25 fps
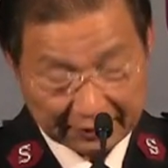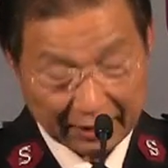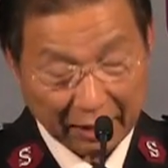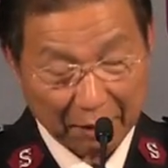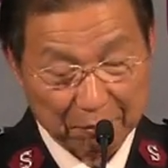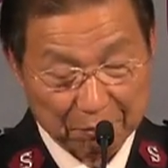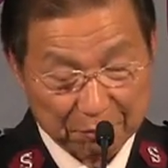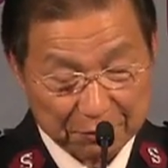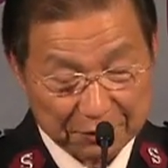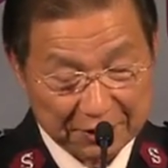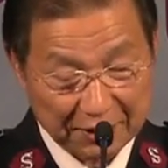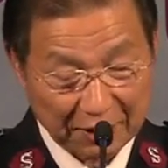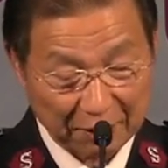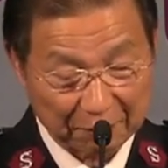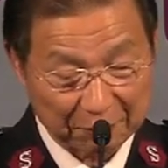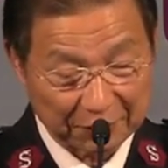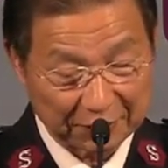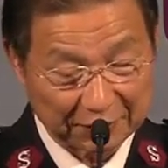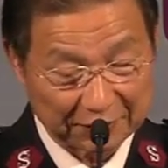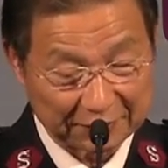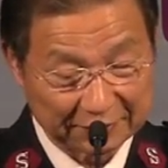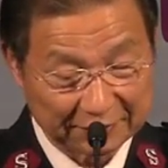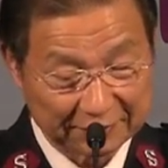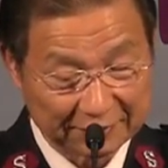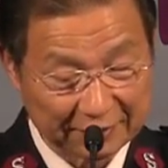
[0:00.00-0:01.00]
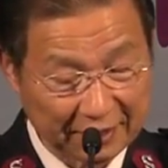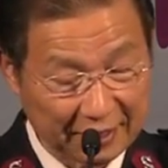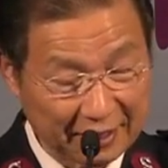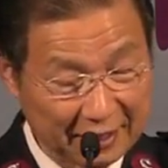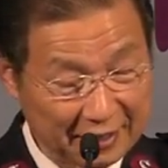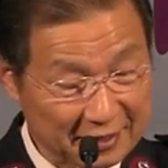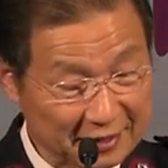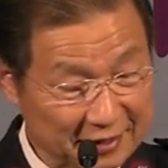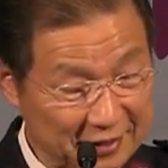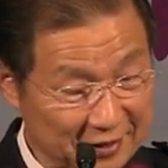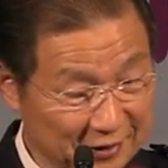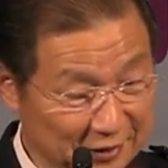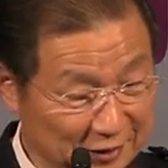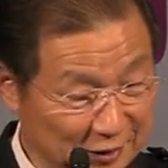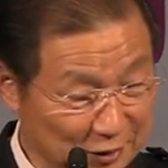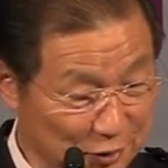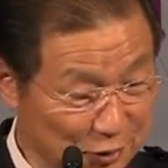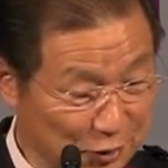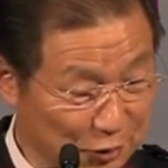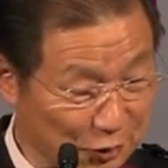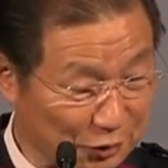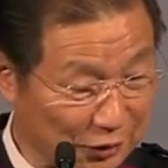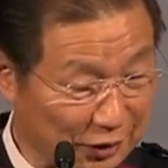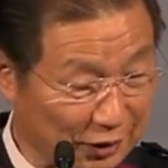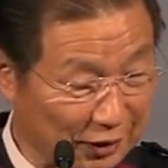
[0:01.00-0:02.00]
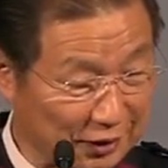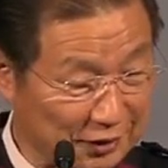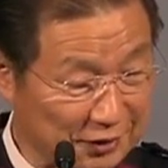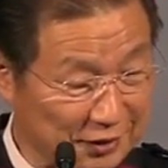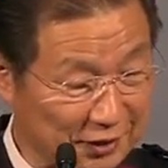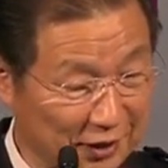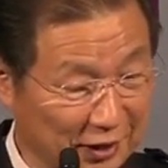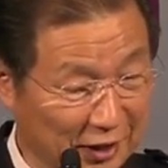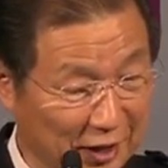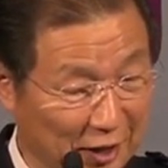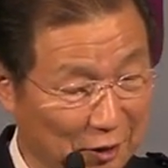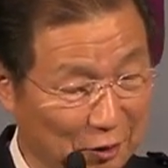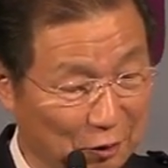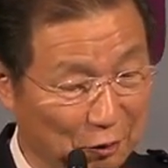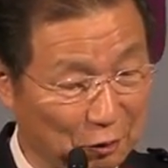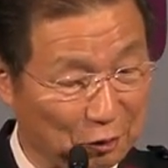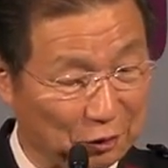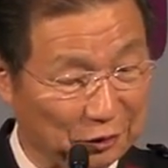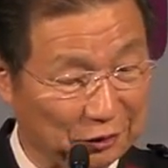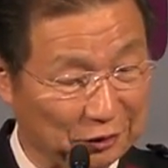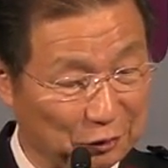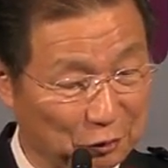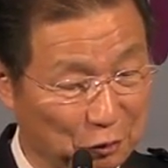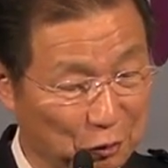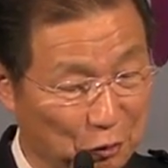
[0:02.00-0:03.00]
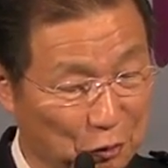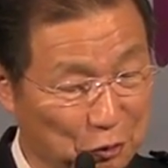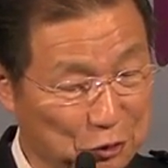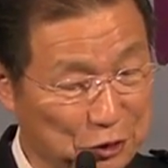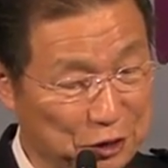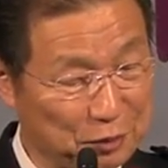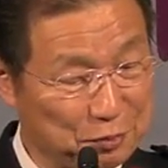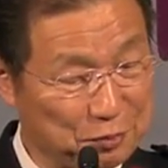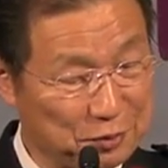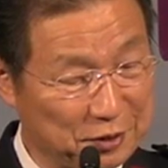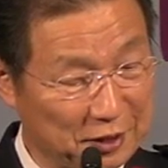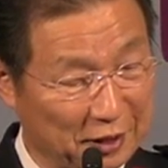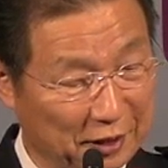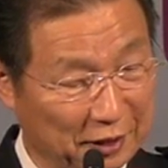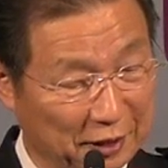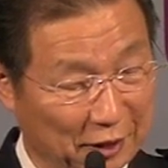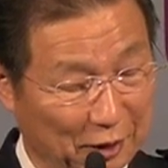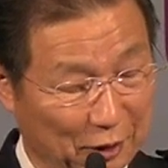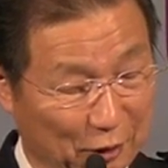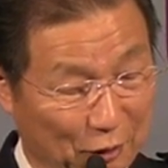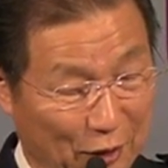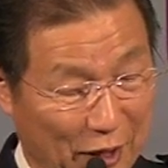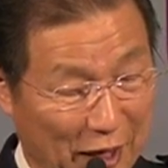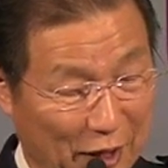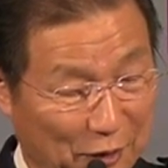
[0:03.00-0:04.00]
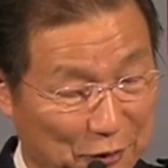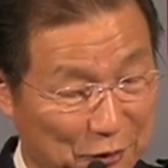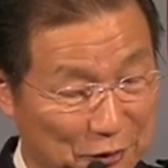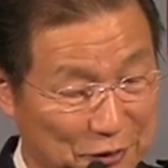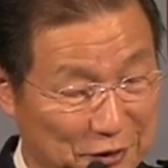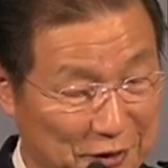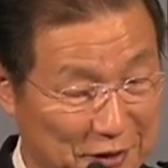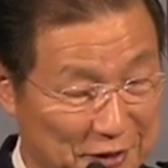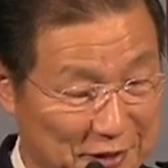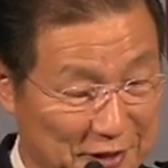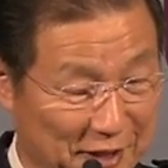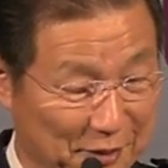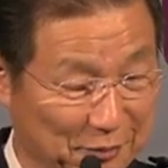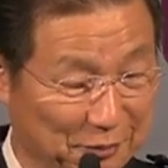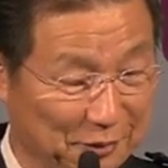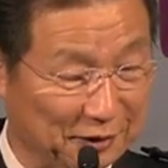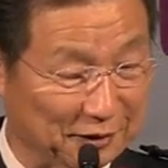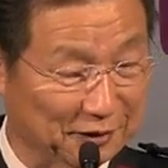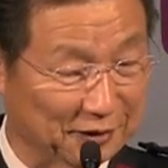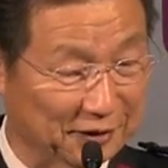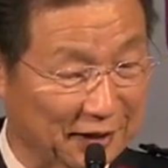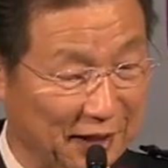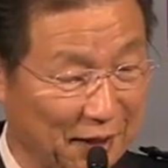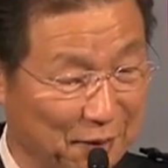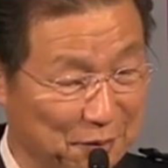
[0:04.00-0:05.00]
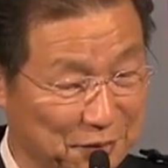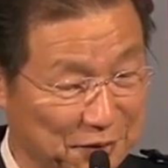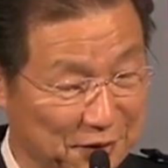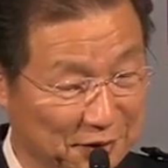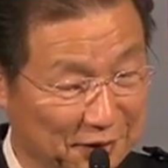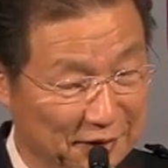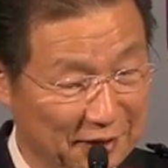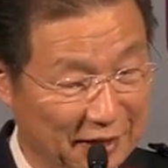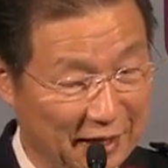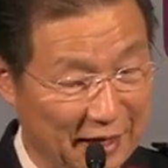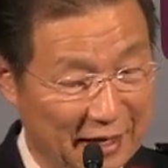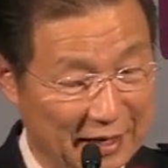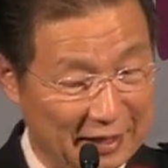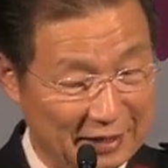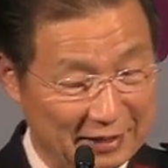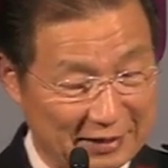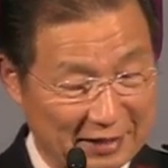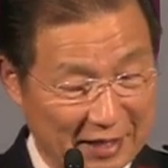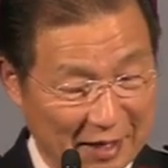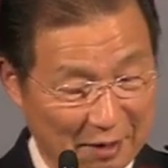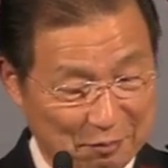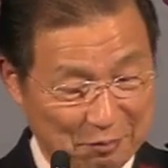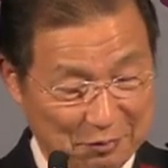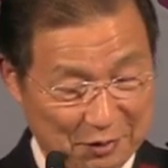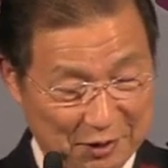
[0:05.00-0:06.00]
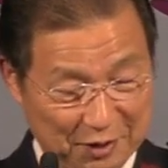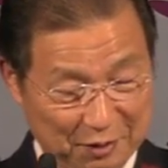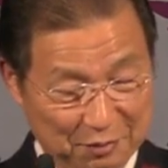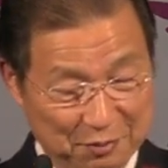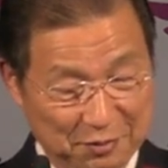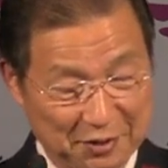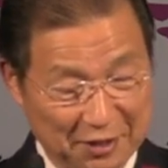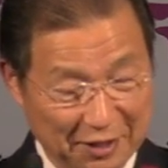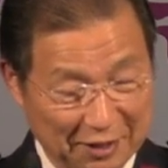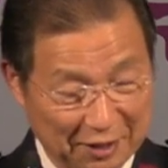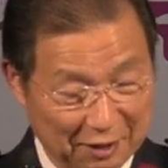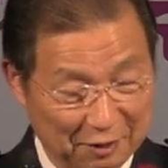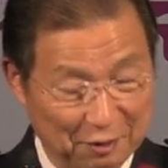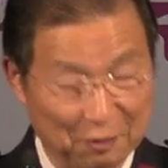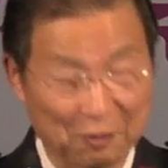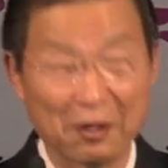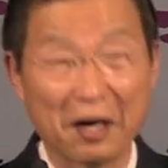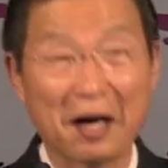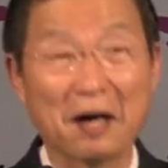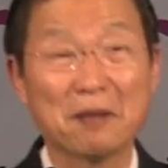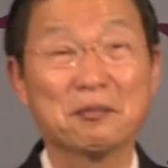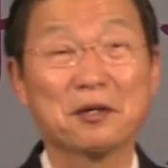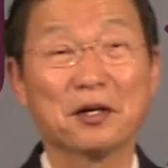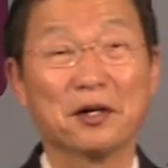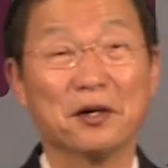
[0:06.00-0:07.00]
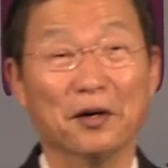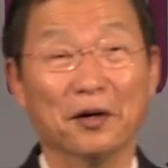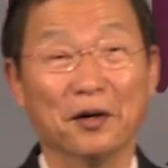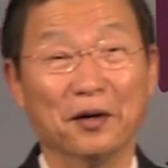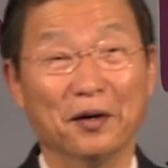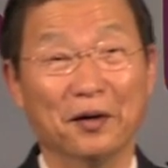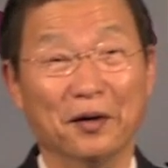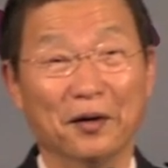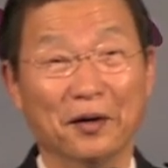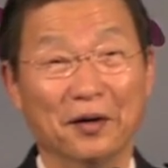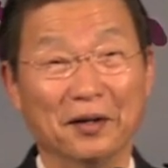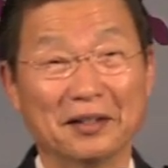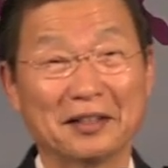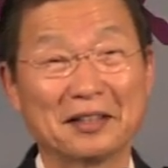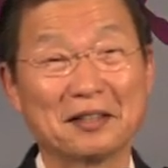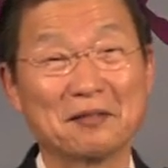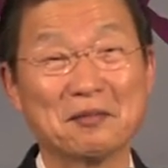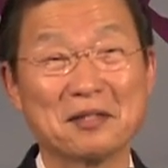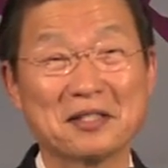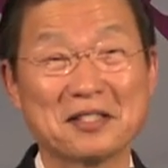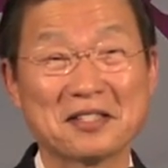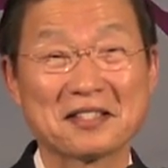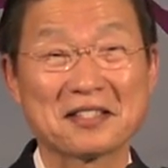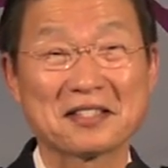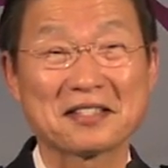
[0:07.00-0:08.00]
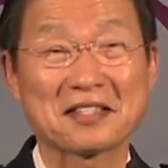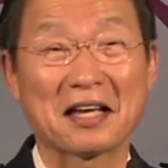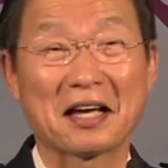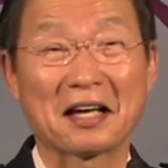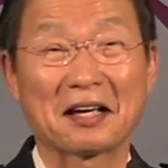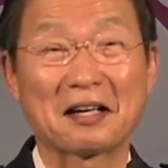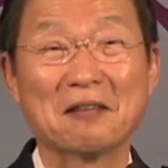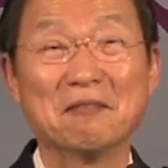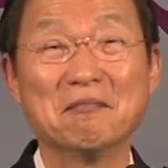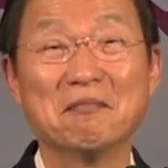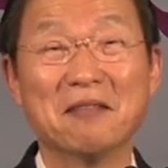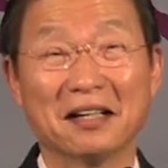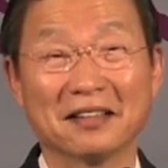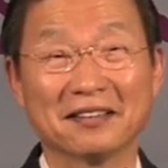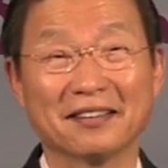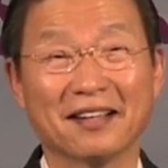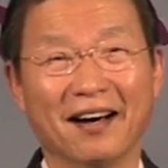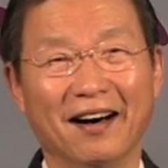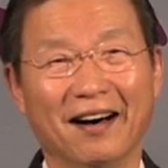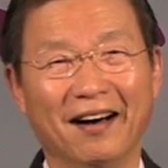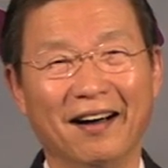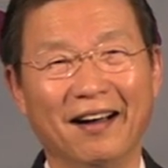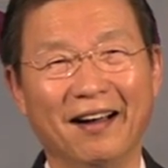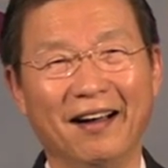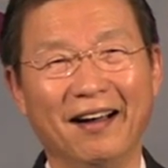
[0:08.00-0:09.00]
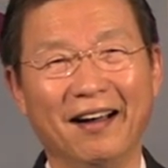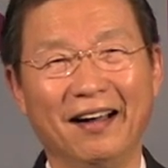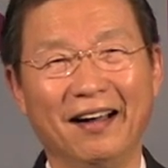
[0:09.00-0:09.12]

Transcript: 남자면 성소의 세겔로 50세겔로 하고 여자면 그 값을 30세겔로 하며 그러면서 사람마다